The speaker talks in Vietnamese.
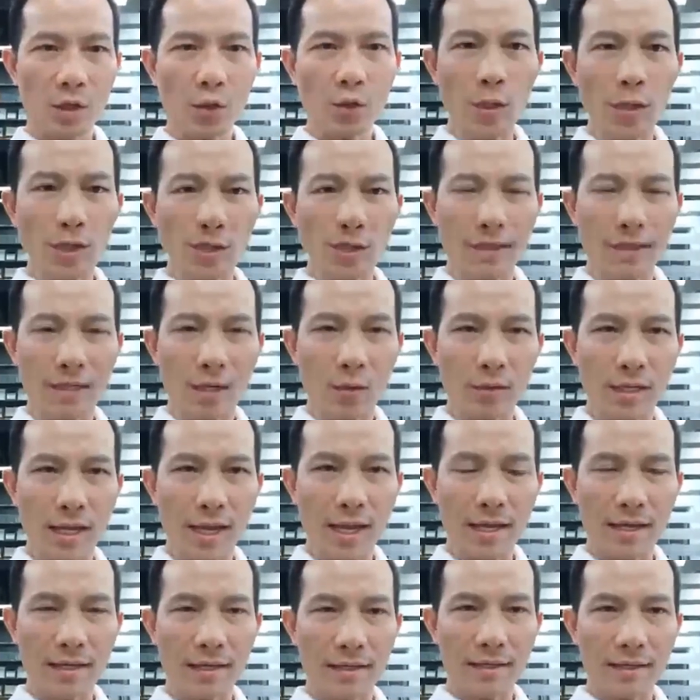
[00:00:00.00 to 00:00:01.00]
nó xuất hiện từ đâu
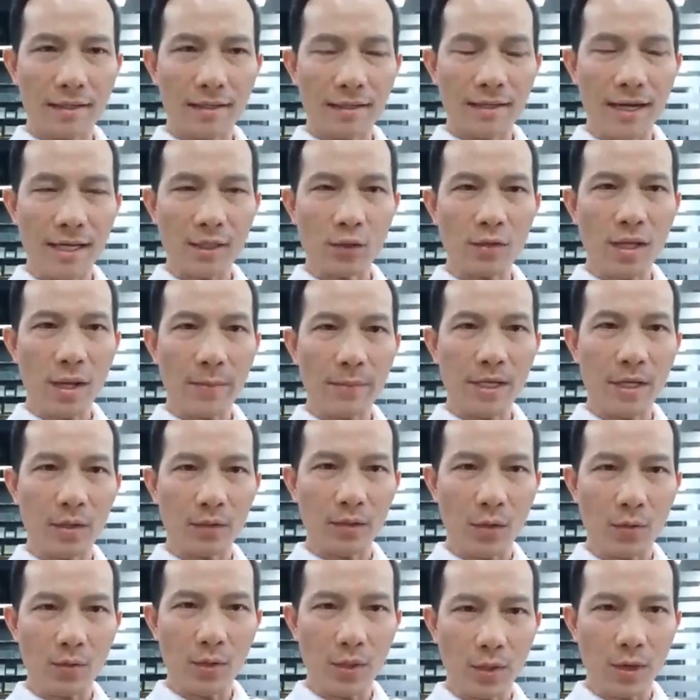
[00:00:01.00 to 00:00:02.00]
ra, để chúng ta mới
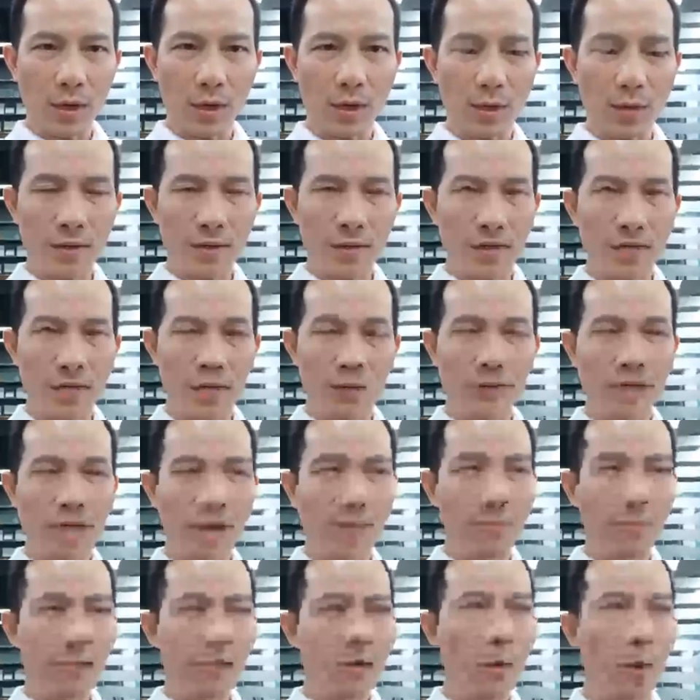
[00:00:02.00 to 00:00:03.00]
hiểu thấu được nó, để chúng
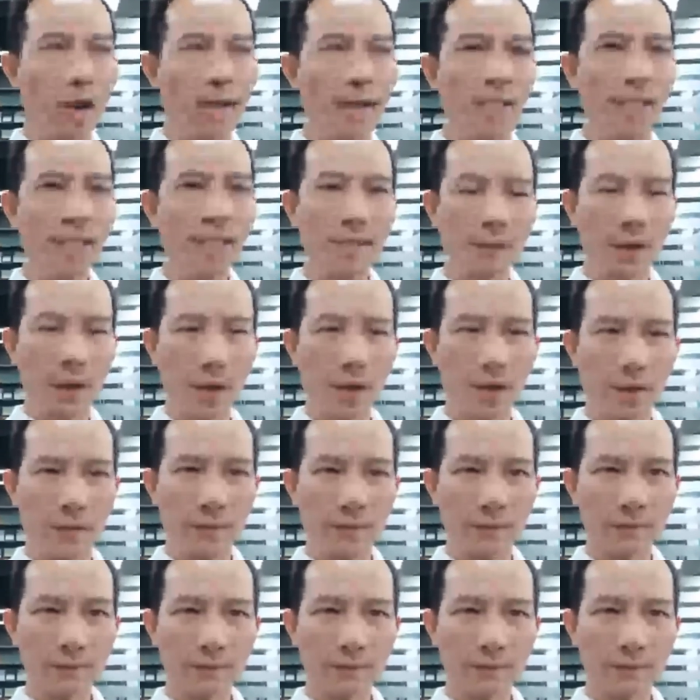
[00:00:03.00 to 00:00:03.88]
ta mới hóa trị được nó.